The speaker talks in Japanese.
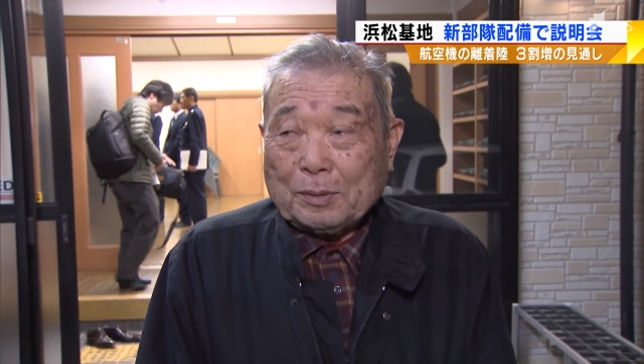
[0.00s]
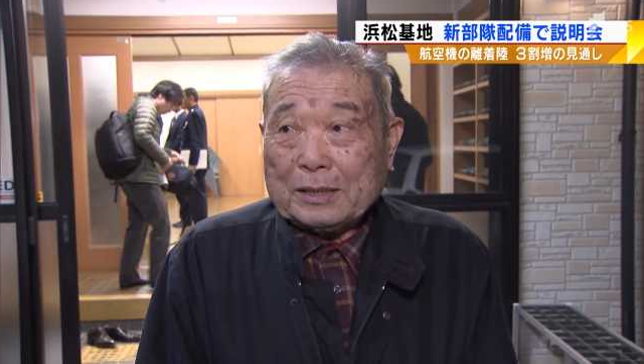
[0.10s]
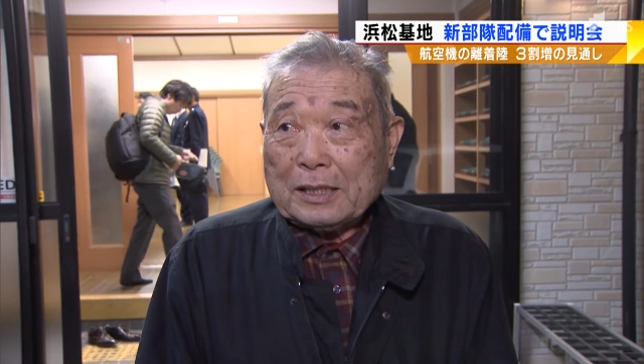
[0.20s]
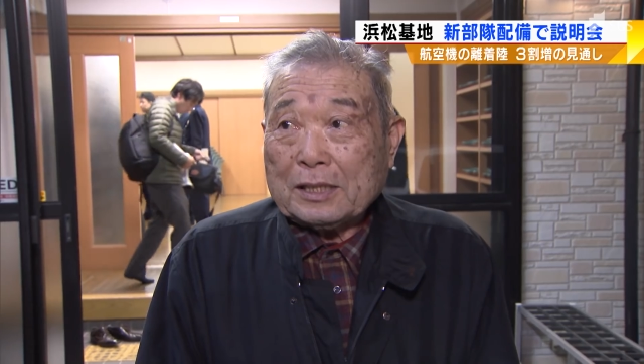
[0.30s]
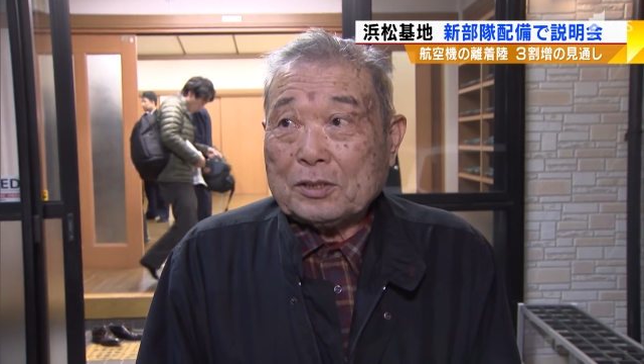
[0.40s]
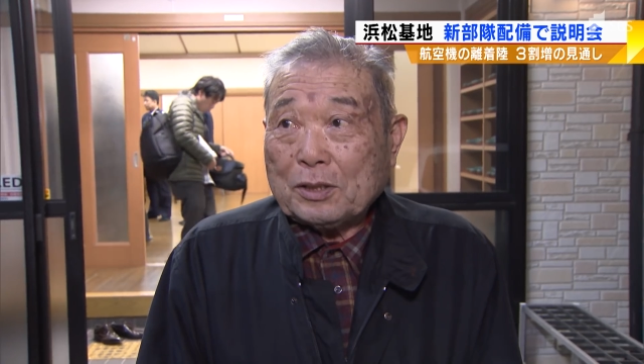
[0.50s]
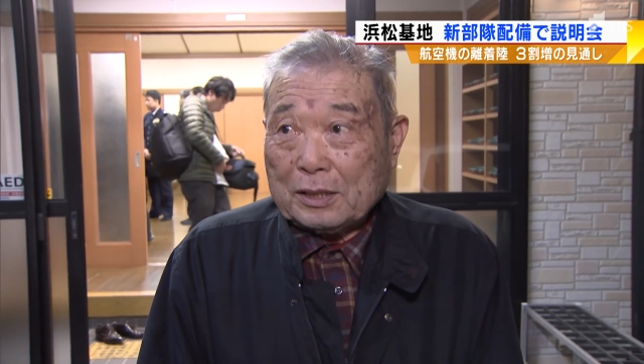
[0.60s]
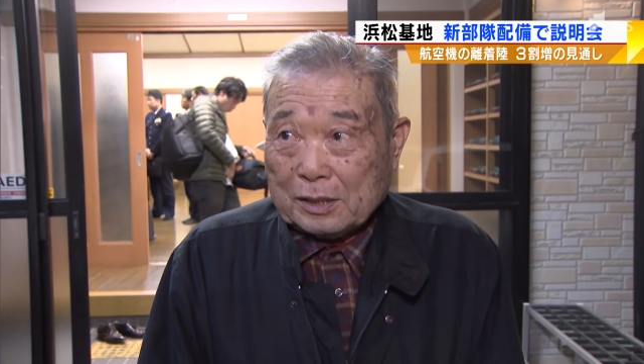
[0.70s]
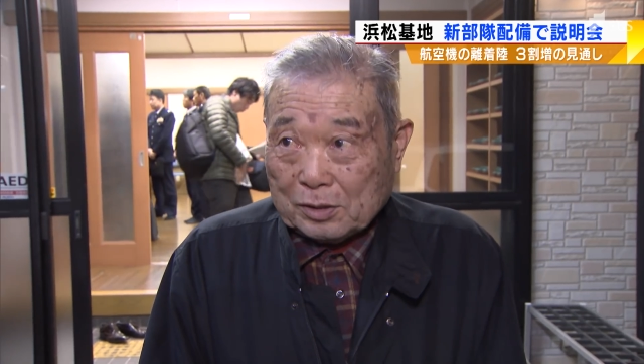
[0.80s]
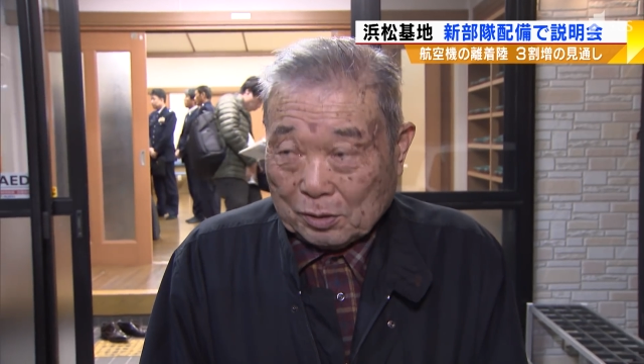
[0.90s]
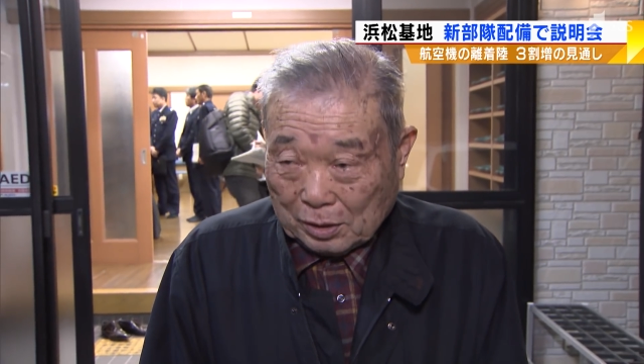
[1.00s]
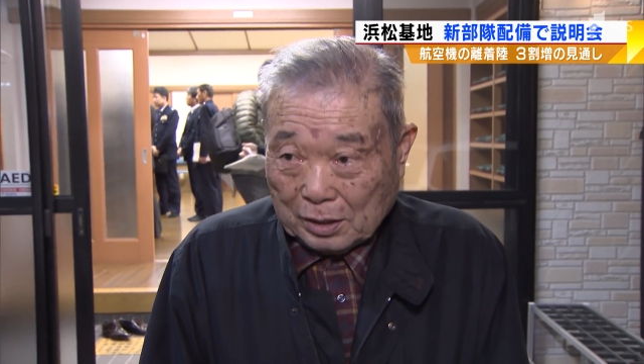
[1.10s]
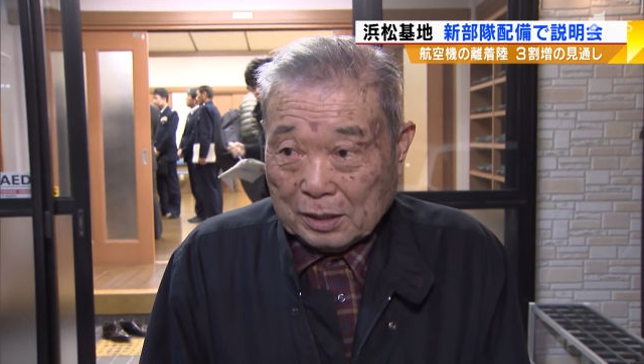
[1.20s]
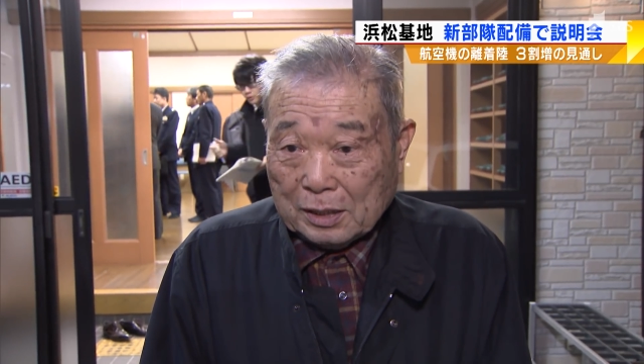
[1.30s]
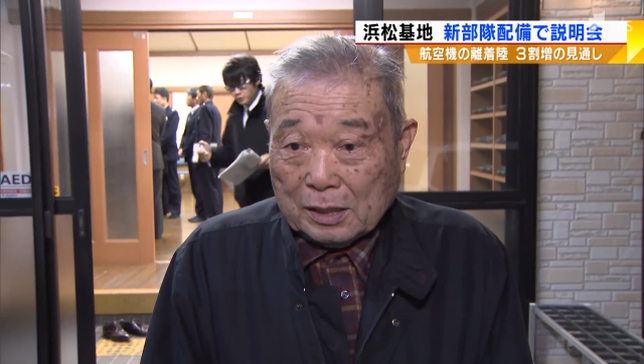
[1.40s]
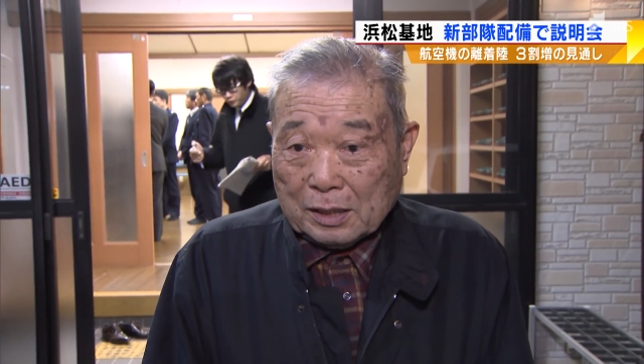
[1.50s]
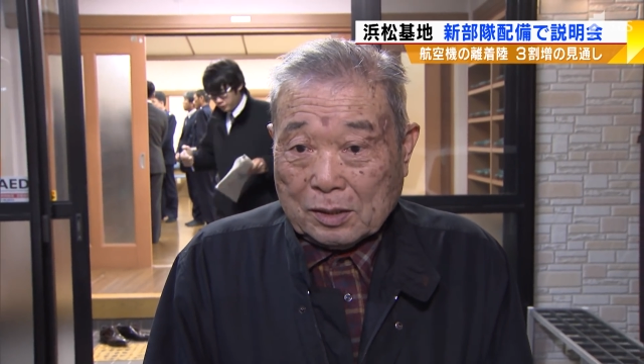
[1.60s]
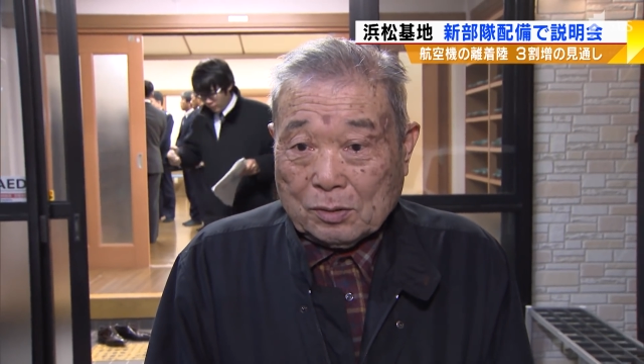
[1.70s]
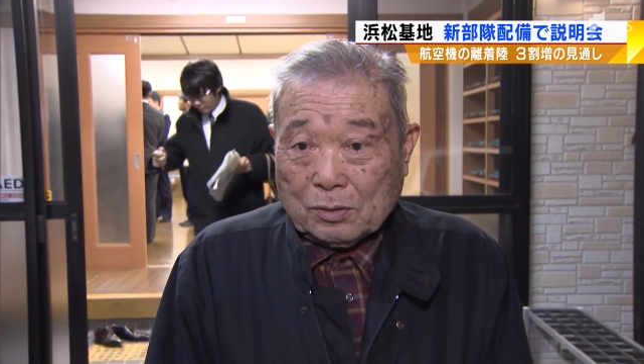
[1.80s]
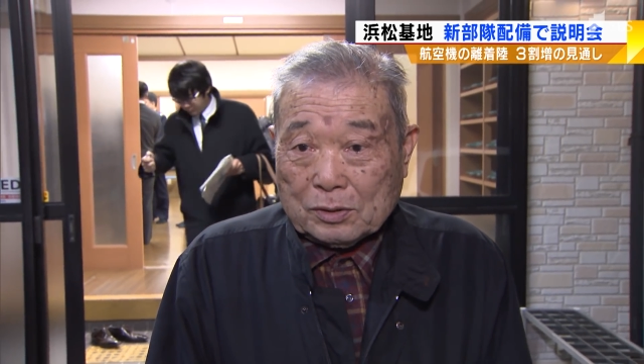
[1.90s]
の説明会になること
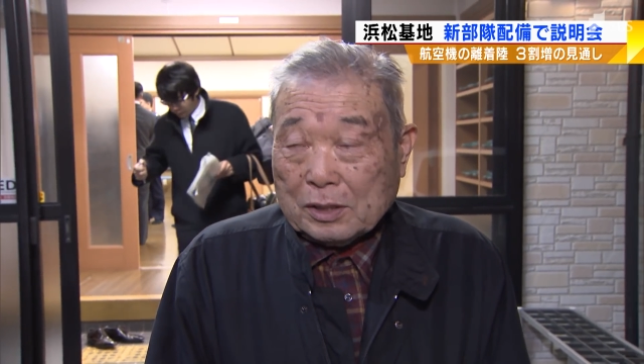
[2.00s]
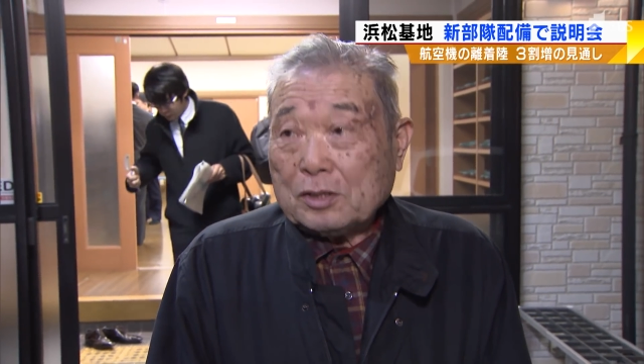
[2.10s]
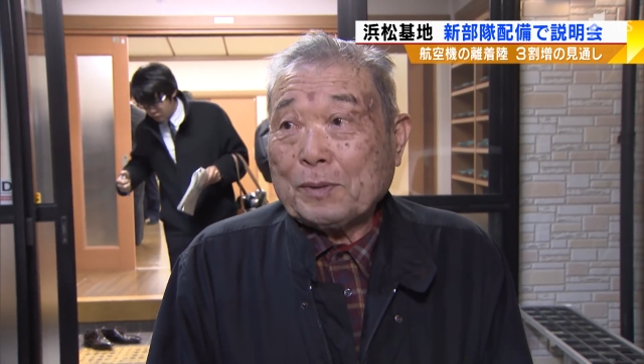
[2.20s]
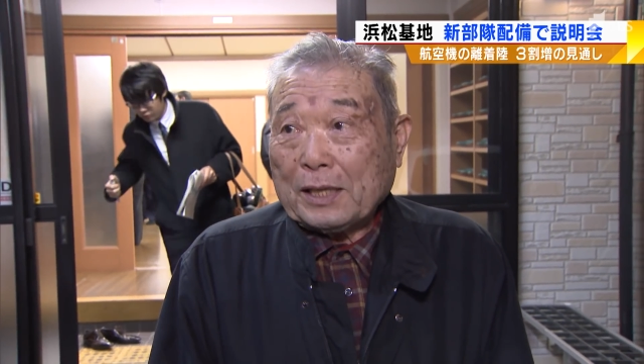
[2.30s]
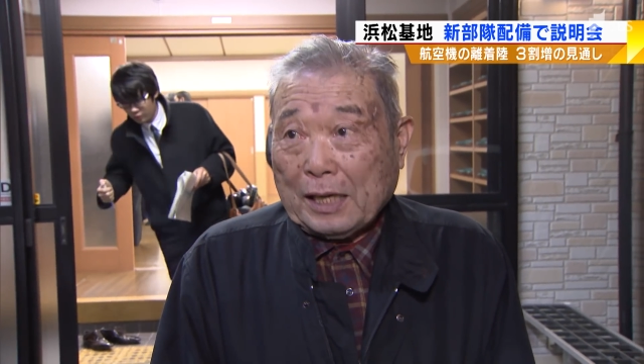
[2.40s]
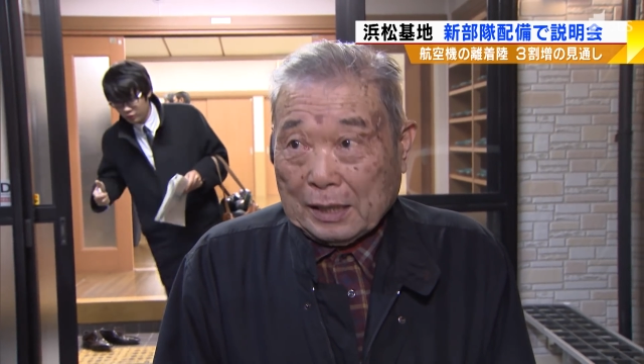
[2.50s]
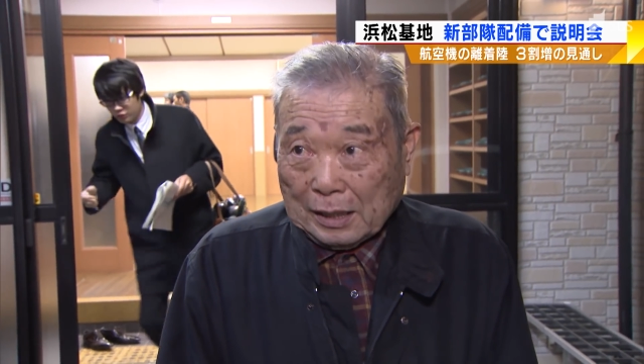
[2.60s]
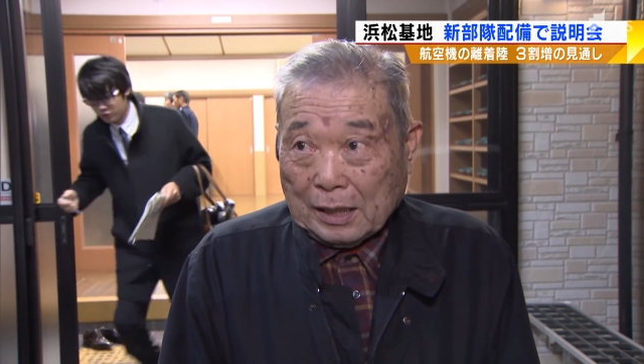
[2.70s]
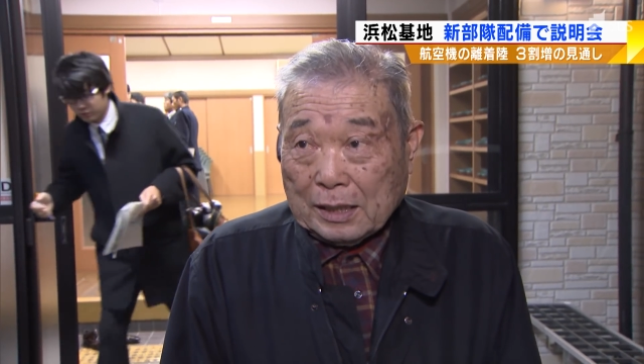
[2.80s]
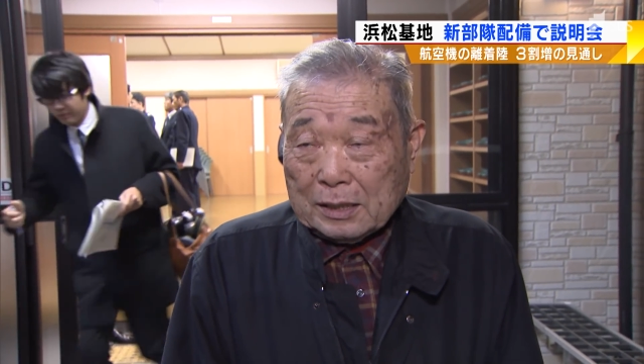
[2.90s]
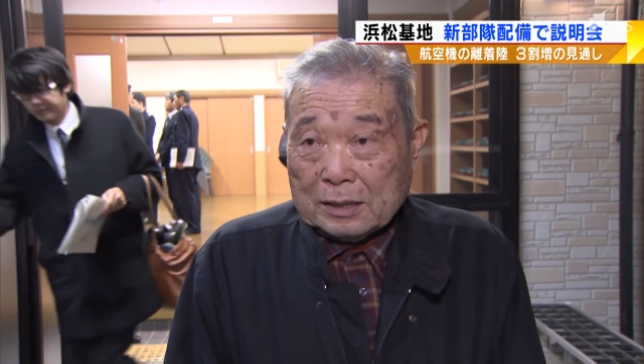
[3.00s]
に懸念を見せました